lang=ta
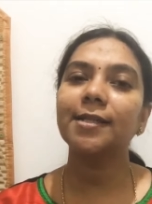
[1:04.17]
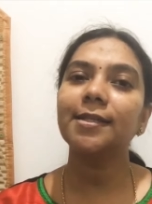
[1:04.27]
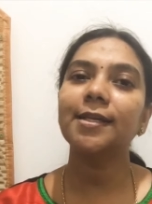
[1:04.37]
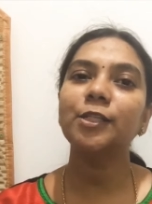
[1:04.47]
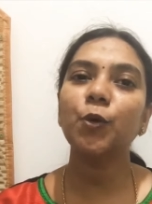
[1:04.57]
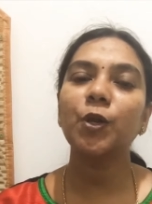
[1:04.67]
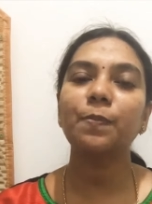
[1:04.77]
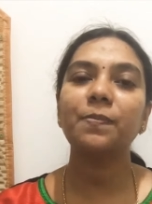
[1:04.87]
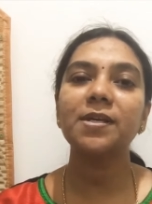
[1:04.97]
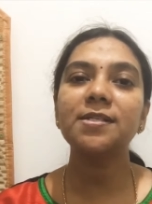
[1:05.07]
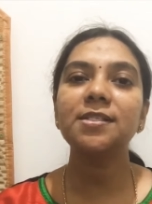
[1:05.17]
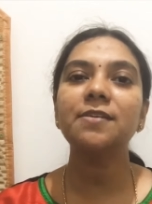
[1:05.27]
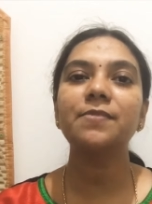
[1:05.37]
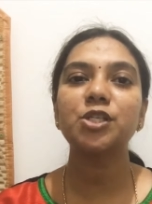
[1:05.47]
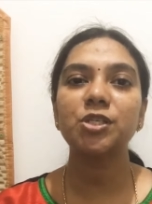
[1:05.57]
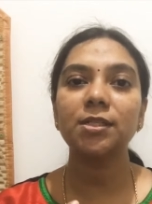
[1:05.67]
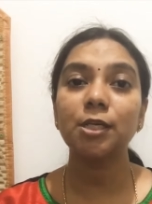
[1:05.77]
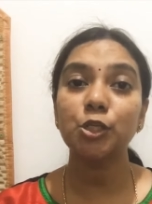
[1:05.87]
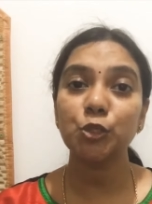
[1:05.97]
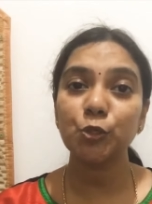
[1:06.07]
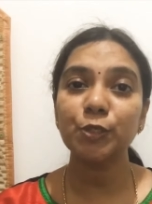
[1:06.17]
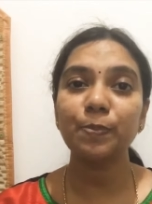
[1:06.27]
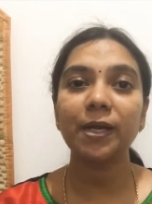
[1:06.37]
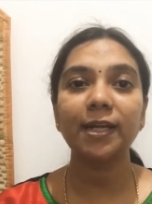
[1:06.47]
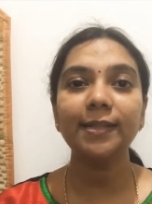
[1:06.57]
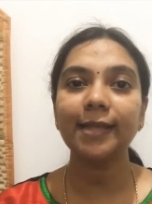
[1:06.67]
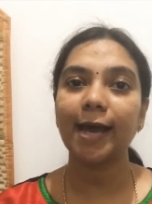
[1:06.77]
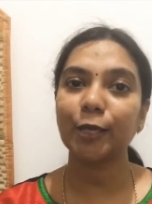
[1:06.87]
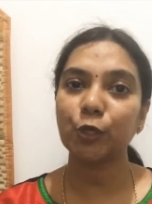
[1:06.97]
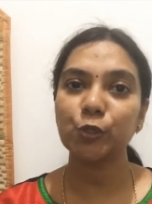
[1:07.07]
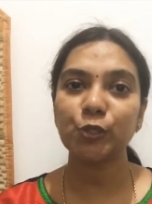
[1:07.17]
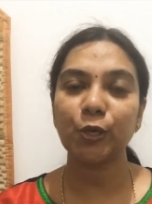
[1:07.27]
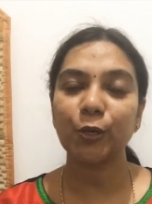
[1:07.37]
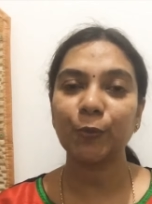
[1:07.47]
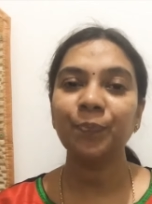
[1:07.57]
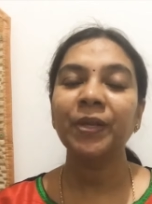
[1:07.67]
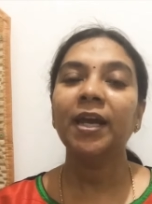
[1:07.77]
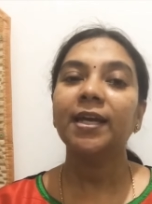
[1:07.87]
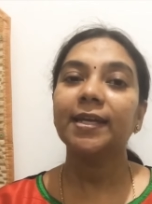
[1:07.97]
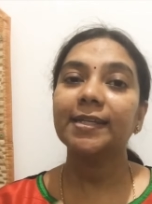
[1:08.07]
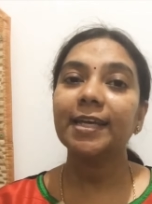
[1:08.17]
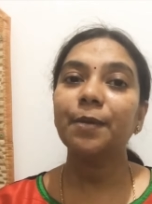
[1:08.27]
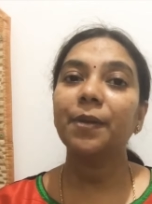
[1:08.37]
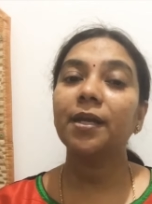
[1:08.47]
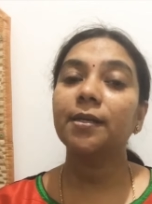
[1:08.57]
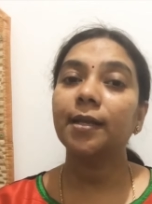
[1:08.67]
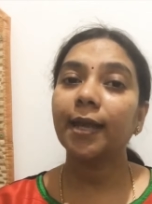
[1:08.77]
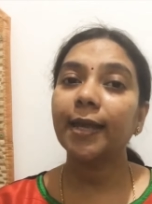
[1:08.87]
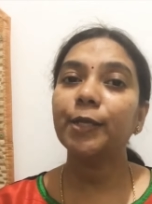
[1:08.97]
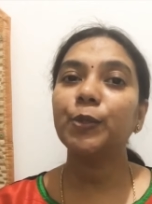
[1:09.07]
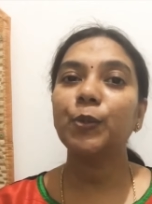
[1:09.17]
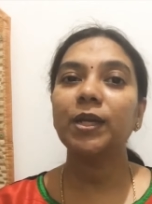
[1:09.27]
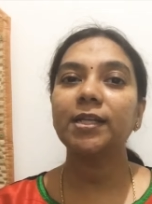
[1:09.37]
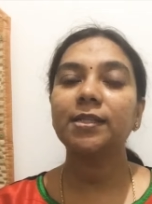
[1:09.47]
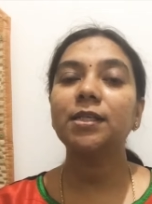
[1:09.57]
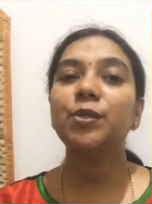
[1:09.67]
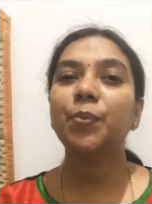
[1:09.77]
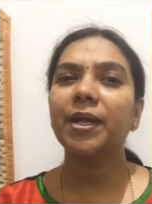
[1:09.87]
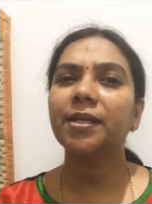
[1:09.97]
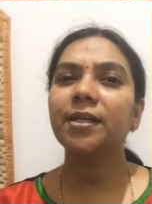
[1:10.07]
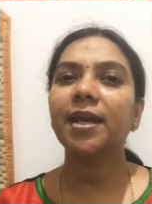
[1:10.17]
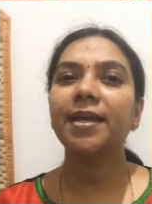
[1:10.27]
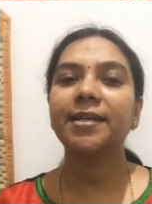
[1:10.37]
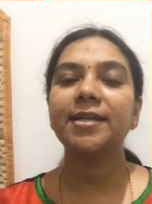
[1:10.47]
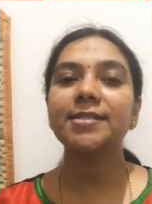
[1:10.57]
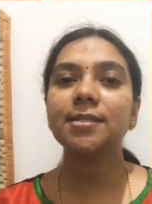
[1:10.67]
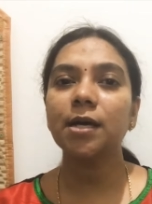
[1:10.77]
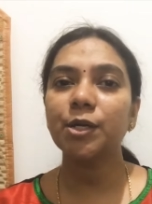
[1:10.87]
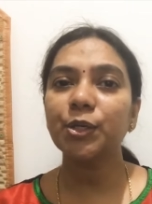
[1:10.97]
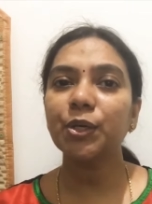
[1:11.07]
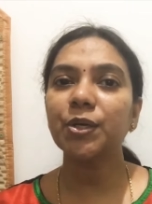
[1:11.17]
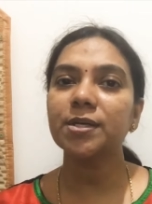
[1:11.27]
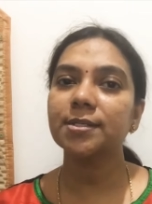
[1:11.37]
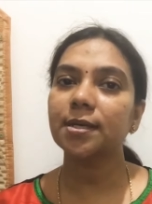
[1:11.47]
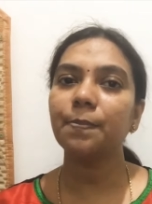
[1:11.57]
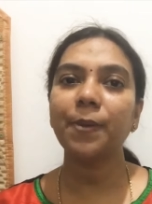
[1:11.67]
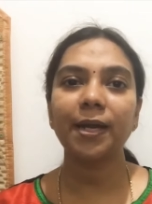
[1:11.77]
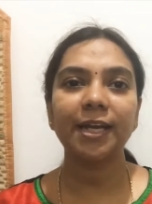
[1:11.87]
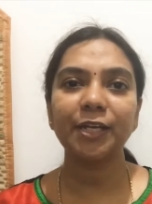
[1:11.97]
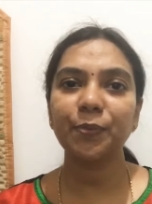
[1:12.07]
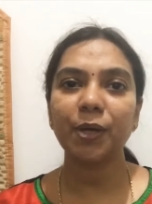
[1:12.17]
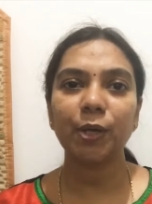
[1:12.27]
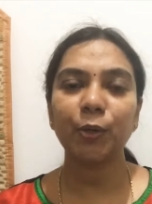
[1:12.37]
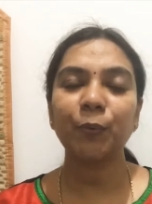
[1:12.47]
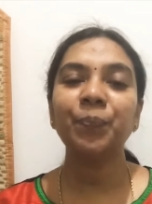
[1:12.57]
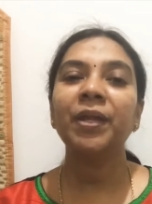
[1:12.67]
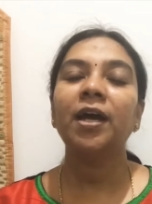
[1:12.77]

அதுலேருந்து ஒரு பெஸ்ட்டு விஷயத்தை சூஸ் பண்ணி தேங்க்யூ சொல்லணும் இதையுமே டே டூலேருந்து டுவெண்ட்டி எயிட் டேஸ் கண்டினியூஸாக பண்ணிட்டு வரணும்